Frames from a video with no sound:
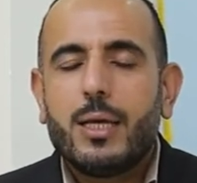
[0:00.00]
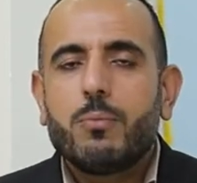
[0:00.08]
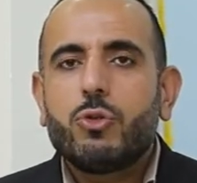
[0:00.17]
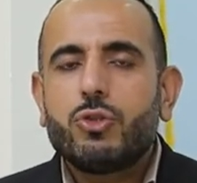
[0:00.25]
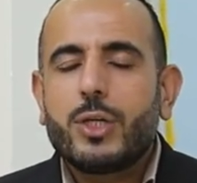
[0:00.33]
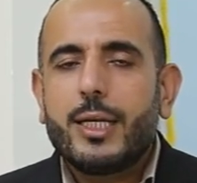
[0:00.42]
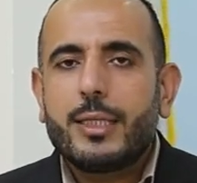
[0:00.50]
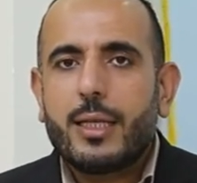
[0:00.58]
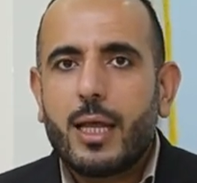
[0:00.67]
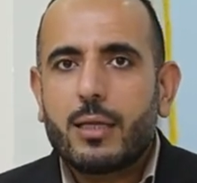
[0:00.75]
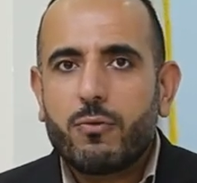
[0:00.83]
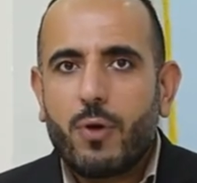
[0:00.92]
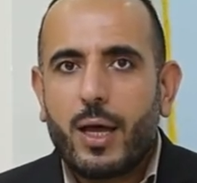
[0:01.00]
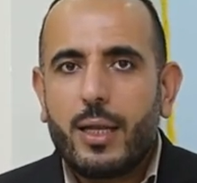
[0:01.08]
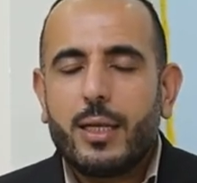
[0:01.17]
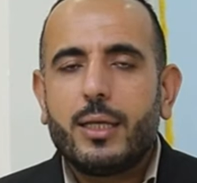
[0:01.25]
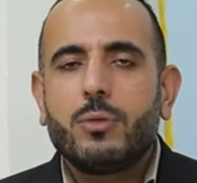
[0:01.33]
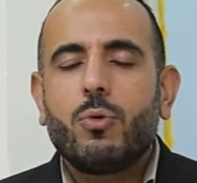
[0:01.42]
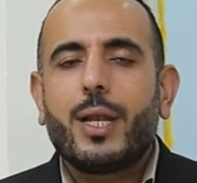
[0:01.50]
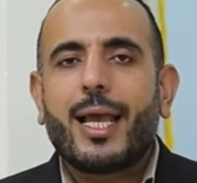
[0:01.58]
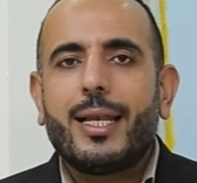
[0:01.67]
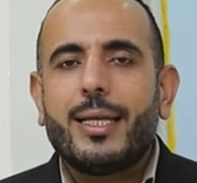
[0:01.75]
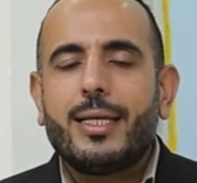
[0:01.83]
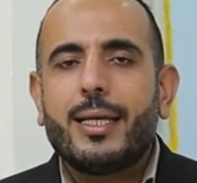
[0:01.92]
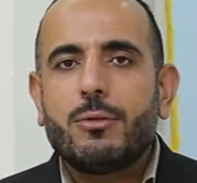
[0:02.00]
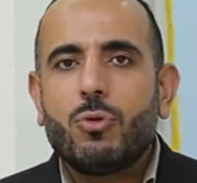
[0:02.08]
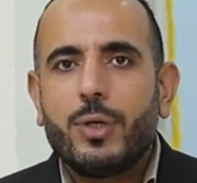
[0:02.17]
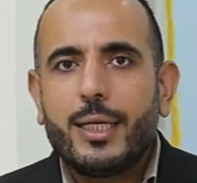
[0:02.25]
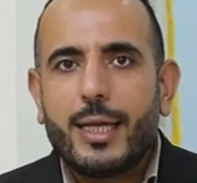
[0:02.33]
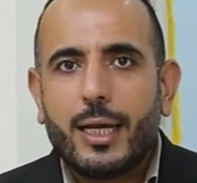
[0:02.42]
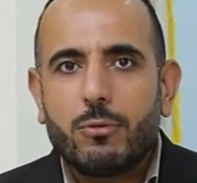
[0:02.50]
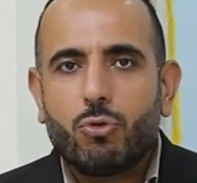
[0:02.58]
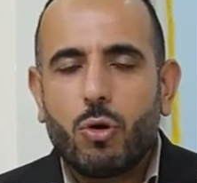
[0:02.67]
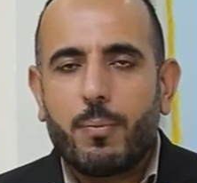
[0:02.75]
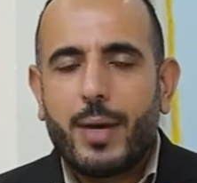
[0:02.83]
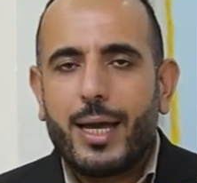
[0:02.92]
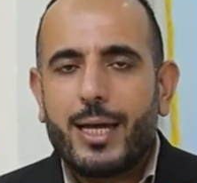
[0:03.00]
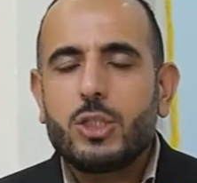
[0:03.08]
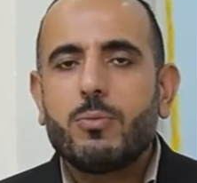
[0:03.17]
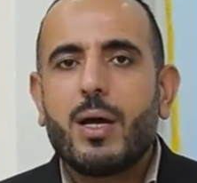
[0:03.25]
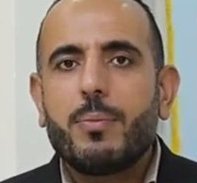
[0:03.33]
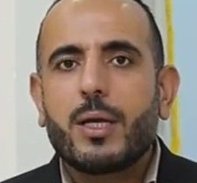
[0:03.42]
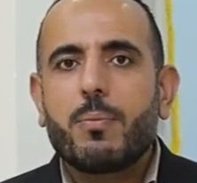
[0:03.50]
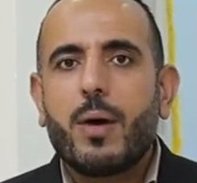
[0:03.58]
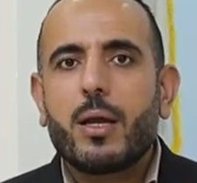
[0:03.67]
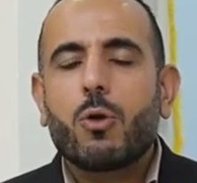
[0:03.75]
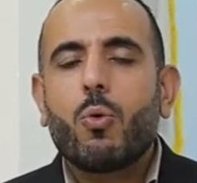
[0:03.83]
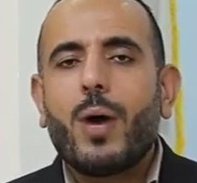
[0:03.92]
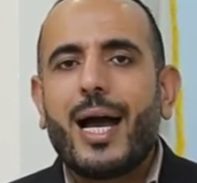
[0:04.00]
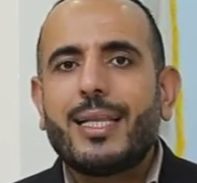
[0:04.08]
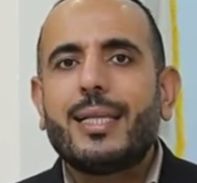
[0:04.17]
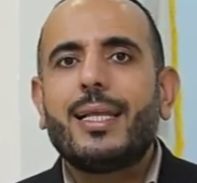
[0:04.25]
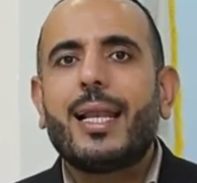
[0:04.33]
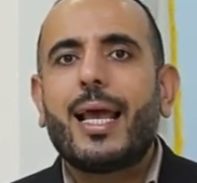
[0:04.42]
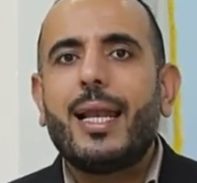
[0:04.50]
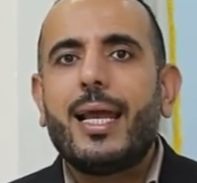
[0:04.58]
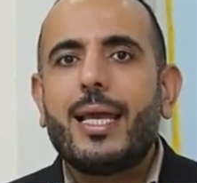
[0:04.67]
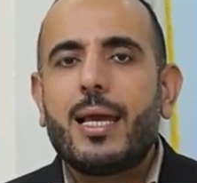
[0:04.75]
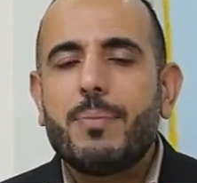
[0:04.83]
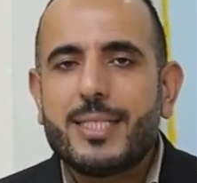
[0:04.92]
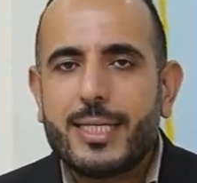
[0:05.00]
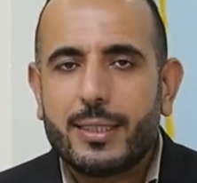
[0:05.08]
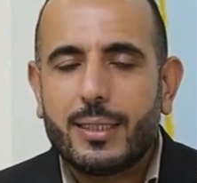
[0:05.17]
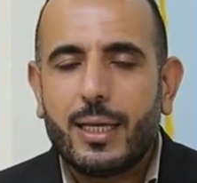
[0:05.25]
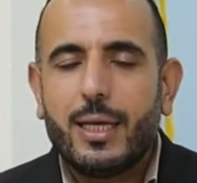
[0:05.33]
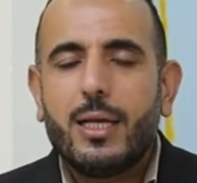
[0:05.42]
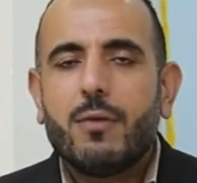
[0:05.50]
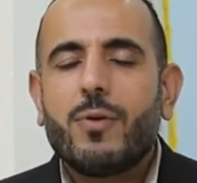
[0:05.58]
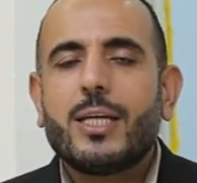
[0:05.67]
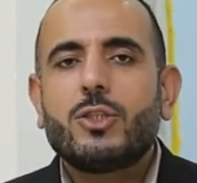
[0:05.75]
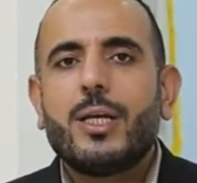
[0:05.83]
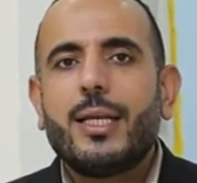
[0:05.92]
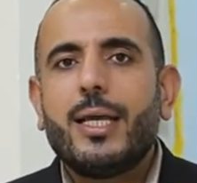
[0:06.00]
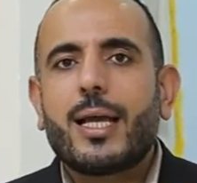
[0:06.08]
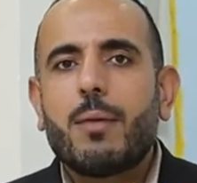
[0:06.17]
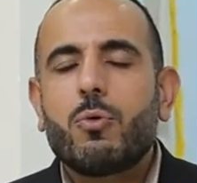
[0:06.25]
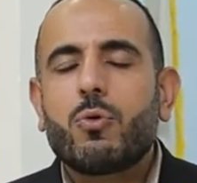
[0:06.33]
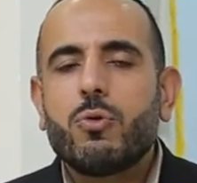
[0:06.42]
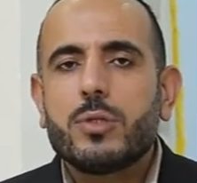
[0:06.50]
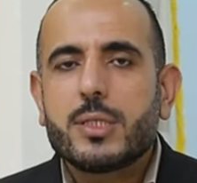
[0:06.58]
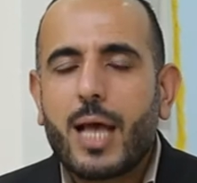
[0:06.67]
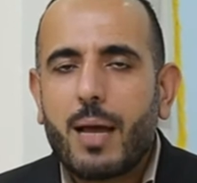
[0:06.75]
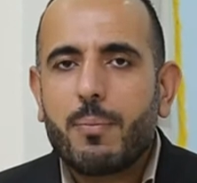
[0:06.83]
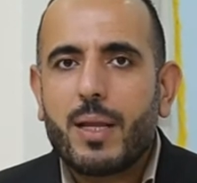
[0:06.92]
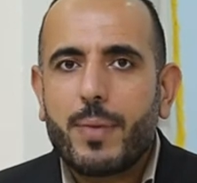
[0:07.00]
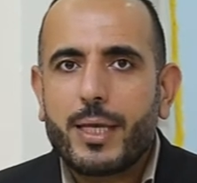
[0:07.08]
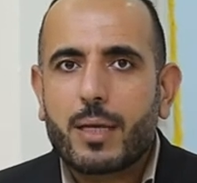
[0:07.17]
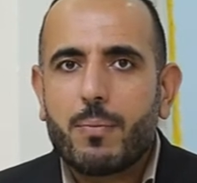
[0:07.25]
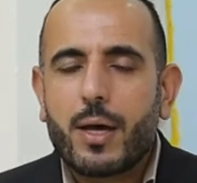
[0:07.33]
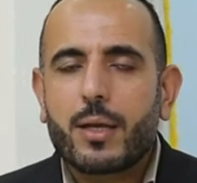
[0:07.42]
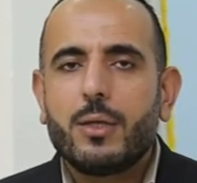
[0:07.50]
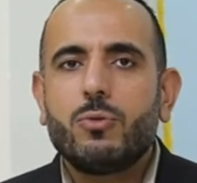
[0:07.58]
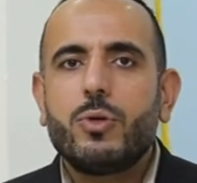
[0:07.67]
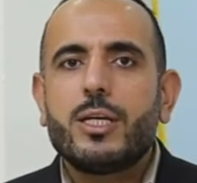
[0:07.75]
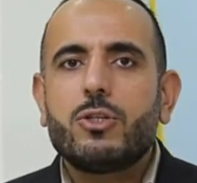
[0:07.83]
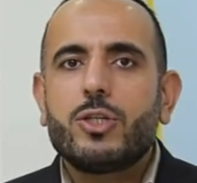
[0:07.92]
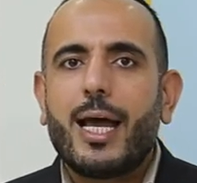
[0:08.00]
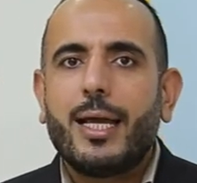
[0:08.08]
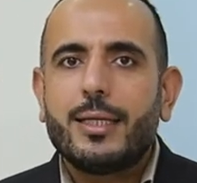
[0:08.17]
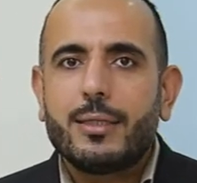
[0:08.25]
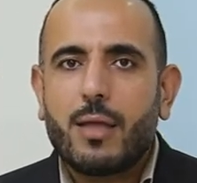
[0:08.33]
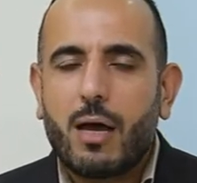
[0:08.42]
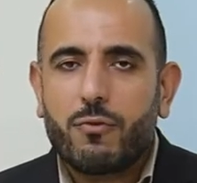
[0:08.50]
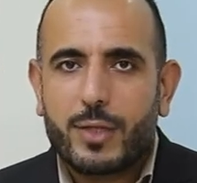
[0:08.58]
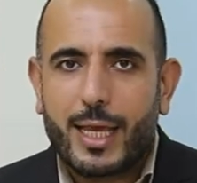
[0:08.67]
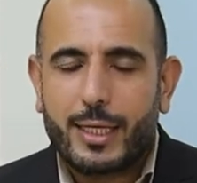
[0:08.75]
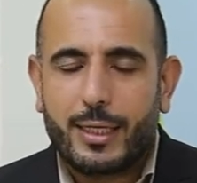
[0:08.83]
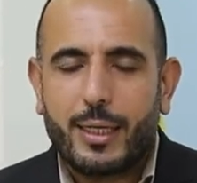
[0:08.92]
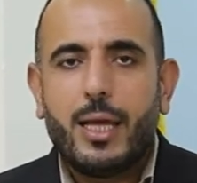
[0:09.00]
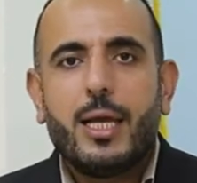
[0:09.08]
مشكله الاطفال انه الخليه الدهنيه عندهم حجمها بيكبر وعدد الخلايا بزيد فعشان هيك بكون صعب لما يكبر انه يرجع يضعف تاني